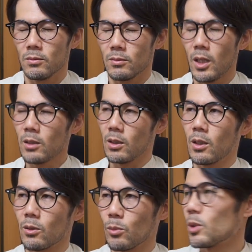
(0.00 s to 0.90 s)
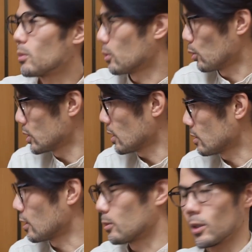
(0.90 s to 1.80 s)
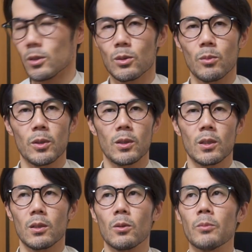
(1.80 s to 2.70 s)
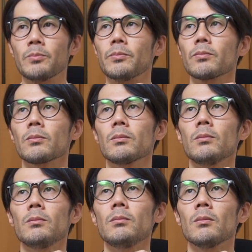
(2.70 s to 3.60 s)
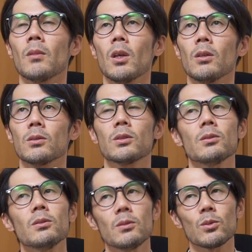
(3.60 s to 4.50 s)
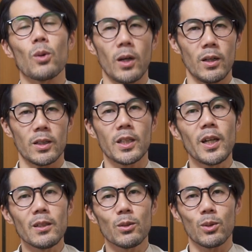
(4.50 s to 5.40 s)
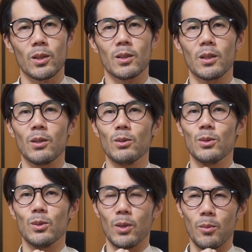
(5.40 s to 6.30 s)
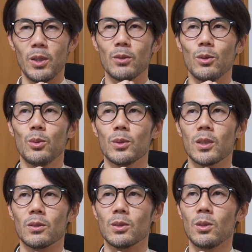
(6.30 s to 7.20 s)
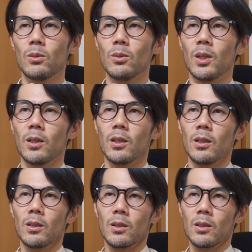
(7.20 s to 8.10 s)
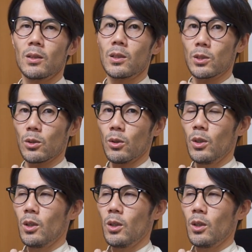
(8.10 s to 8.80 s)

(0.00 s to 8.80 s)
なんて言ったのか、今、オチがついたみたいにストラッパーになったけど。つるんとか、キラッとかっていうのがマイクロフォーサーってちょっと苦手だったりするの。